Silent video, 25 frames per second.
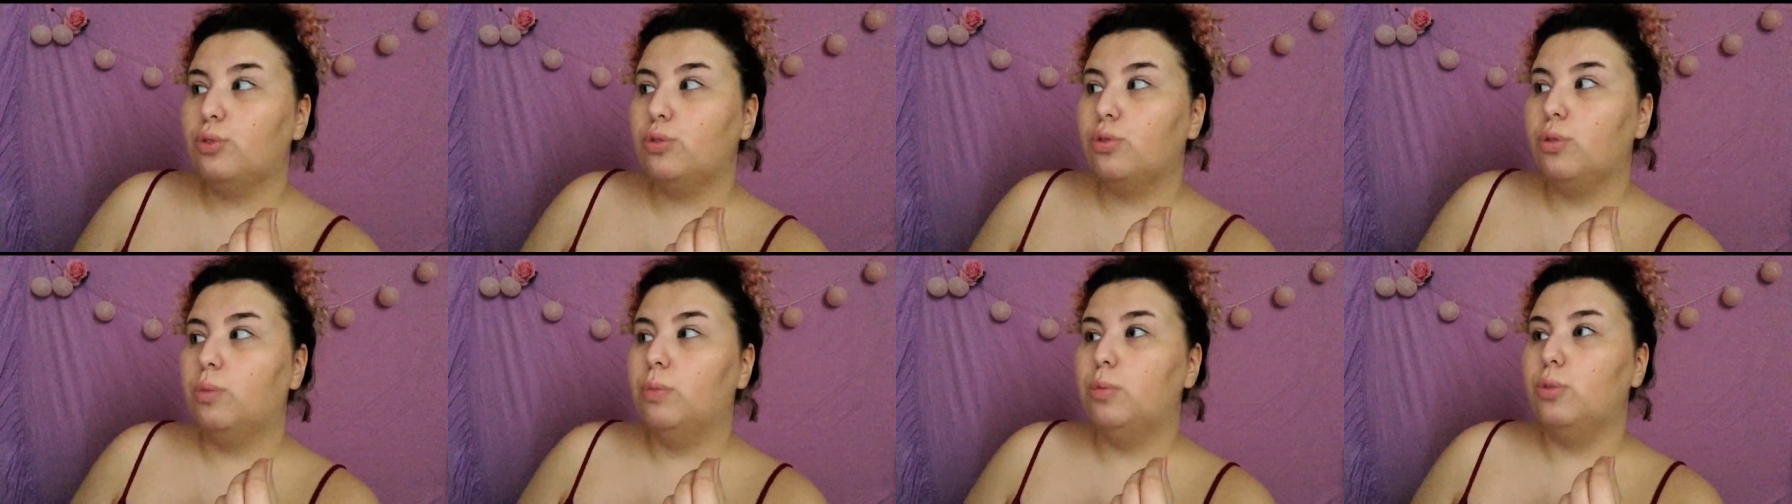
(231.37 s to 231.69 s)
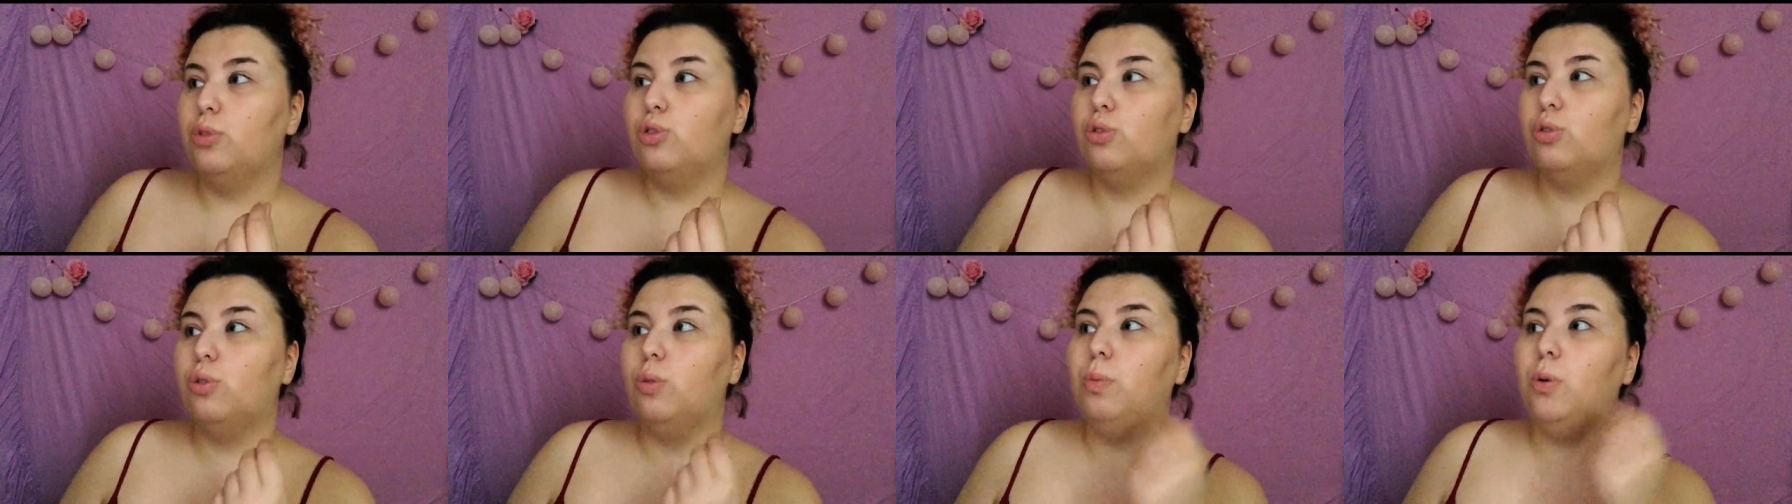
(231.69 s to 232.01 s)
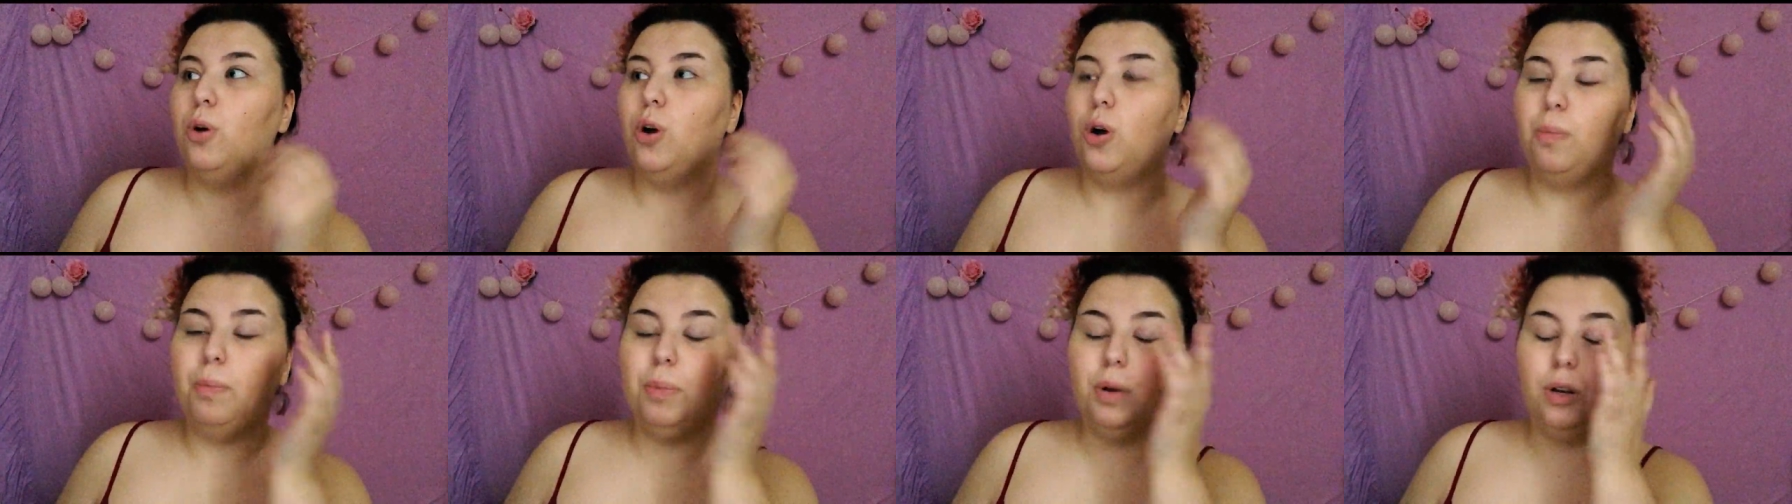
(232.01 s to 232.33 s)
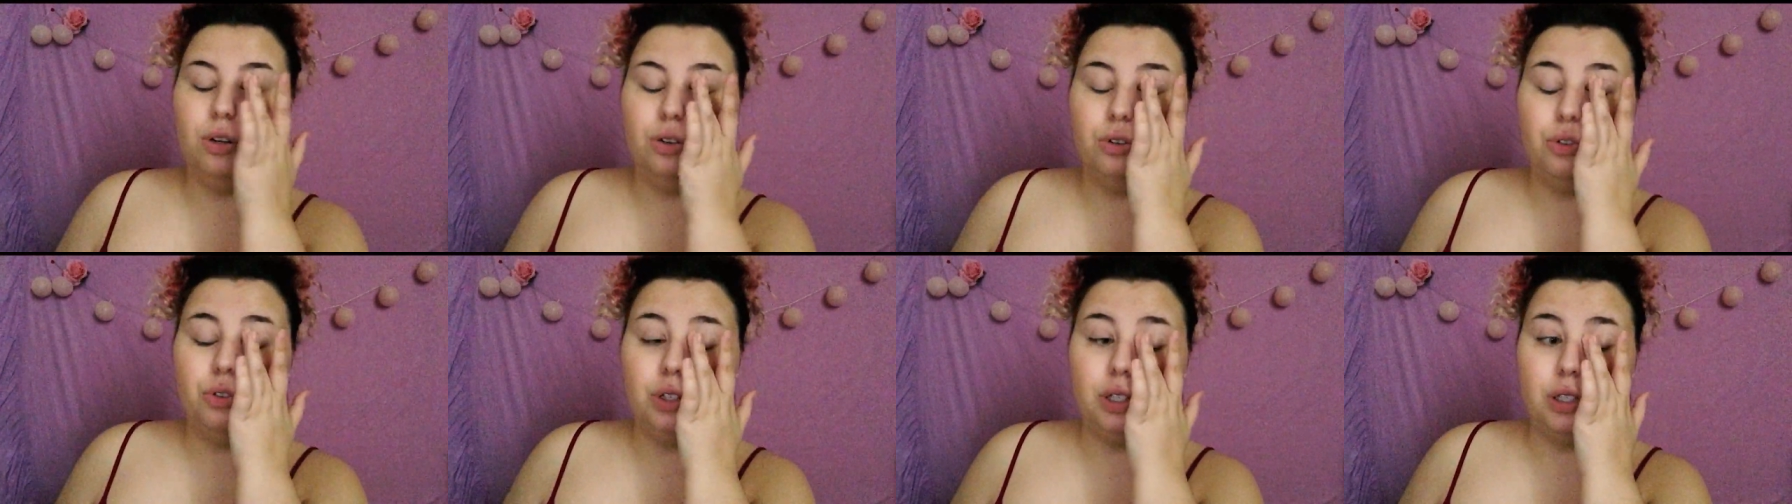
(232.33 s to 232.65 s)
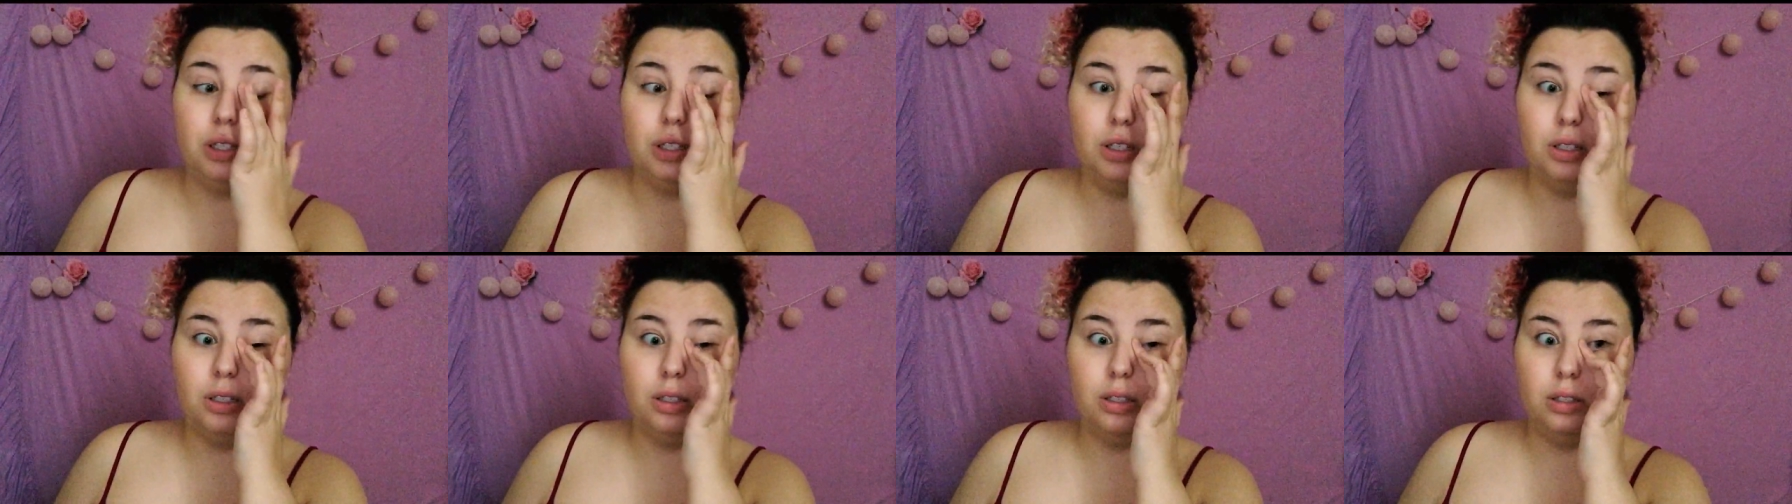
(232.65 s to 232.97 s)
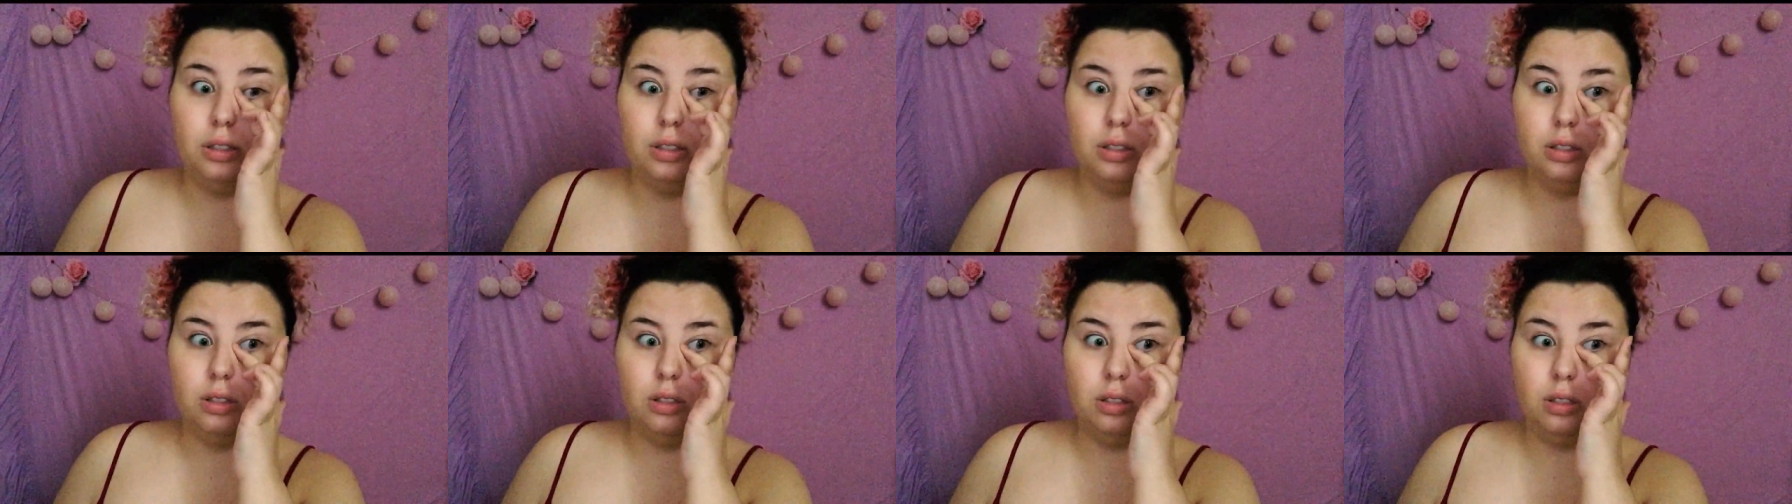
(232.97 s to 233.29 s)
je comprends pas en fait.
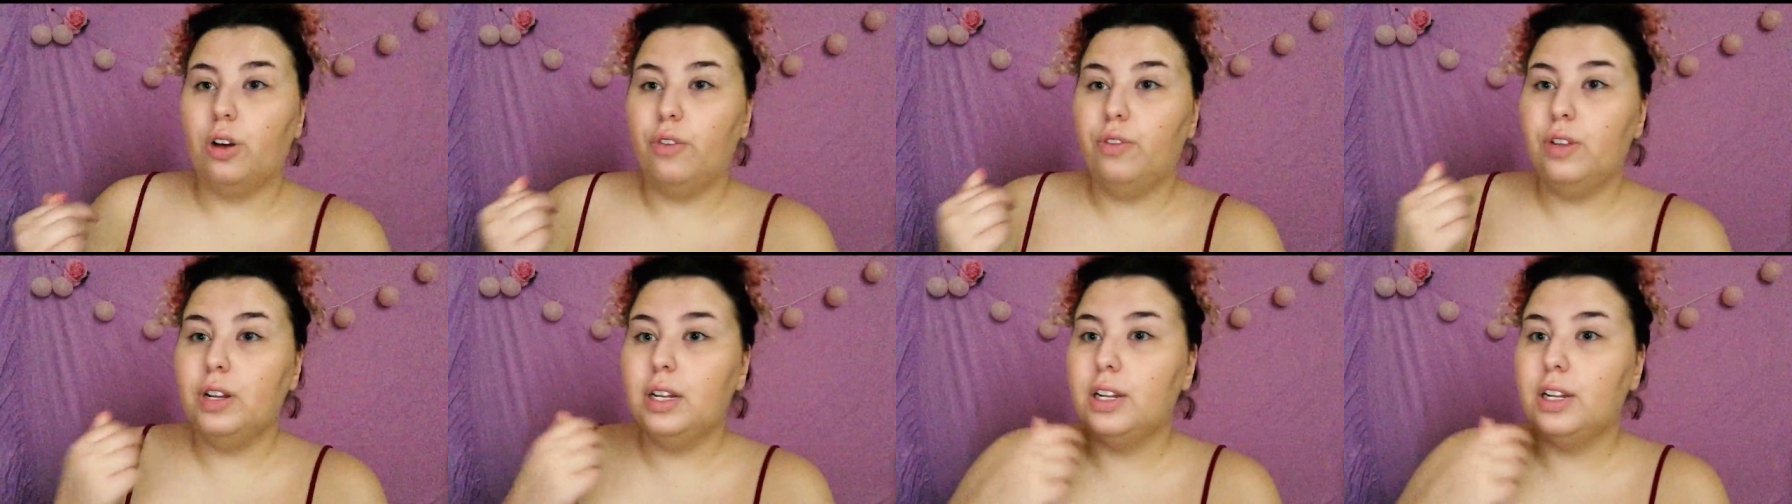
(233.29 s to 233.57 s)
Les